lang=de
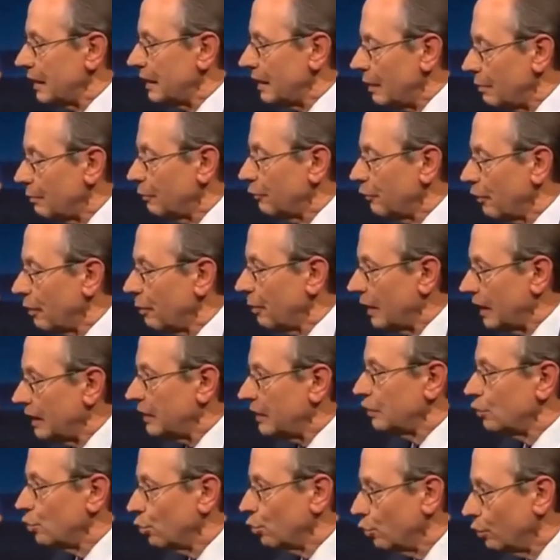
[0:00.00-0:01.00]
bei jedem
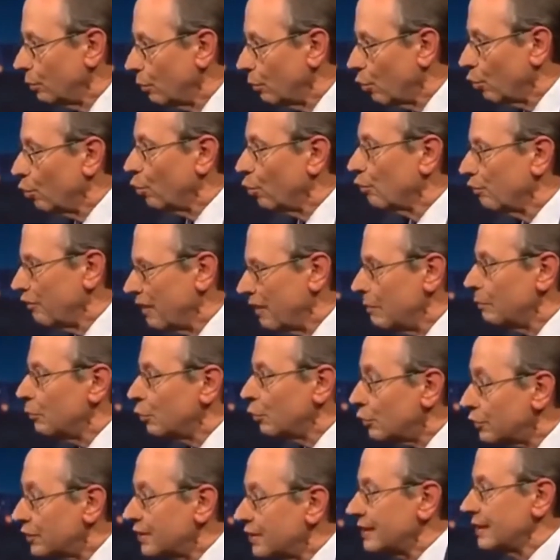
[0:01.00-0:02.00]
Verbrechen cui bono, wem
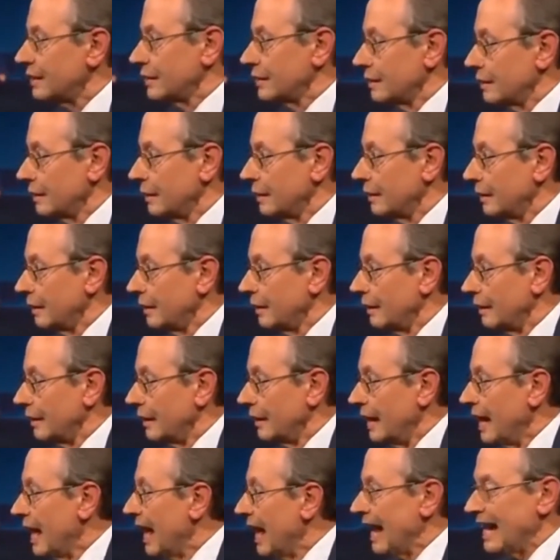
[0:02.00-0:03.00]
nützt es? Yeah.
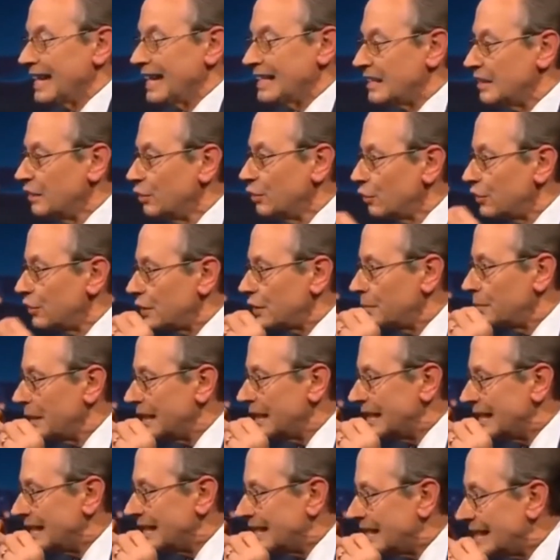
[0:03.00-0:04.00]
Es nützt
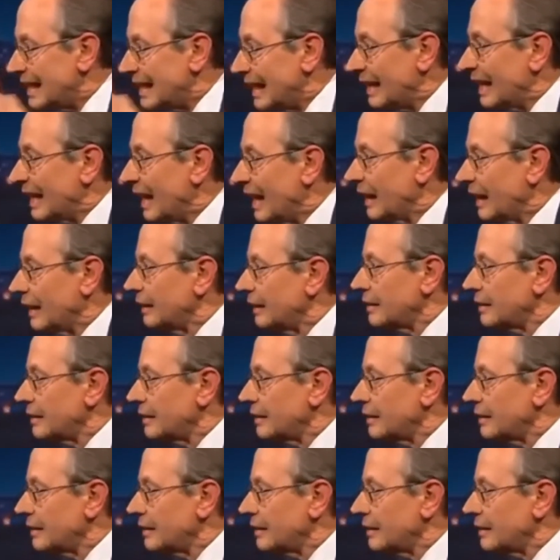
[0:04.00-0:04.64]
mit Sicherheit. Bisher hat das am